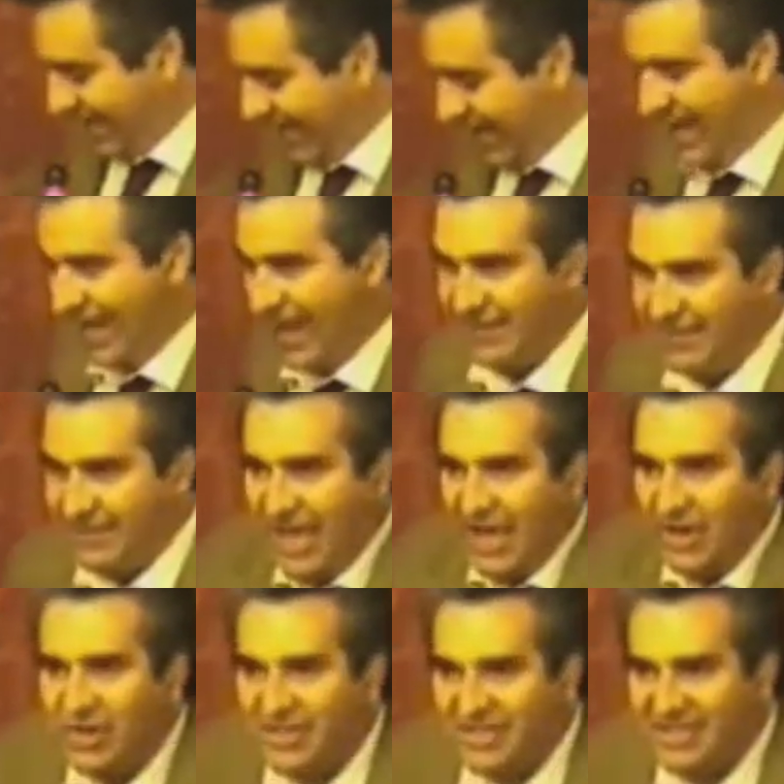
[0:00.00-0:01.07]
e, e,
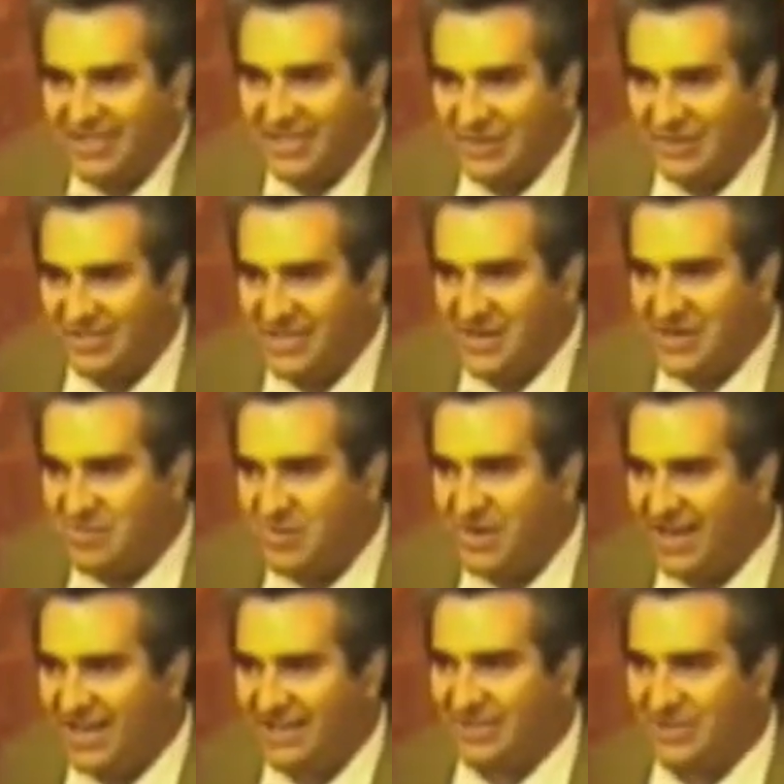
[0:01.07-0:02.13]
a noi stessi consiglieri
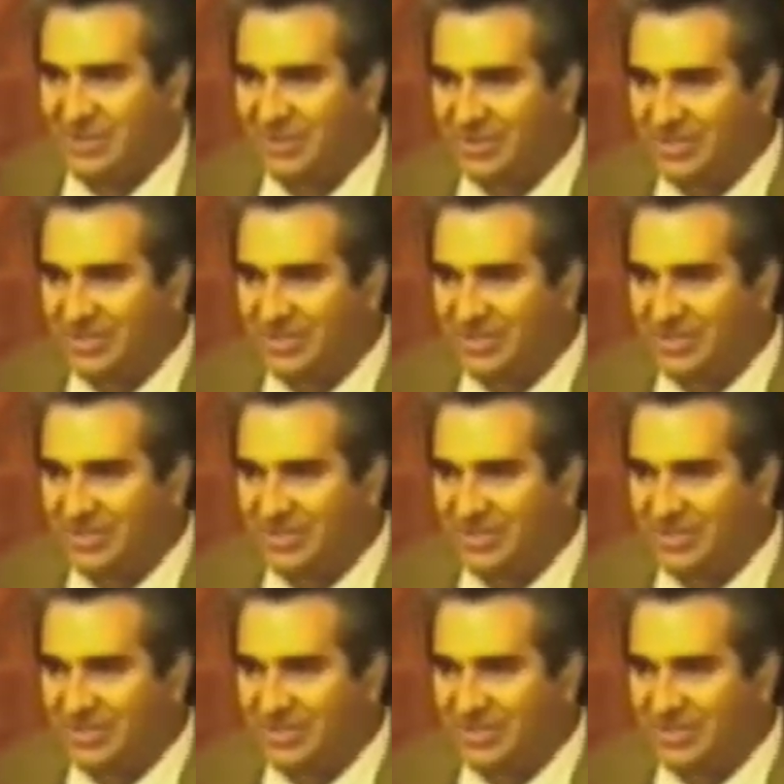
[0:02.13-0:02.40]
comunali è stato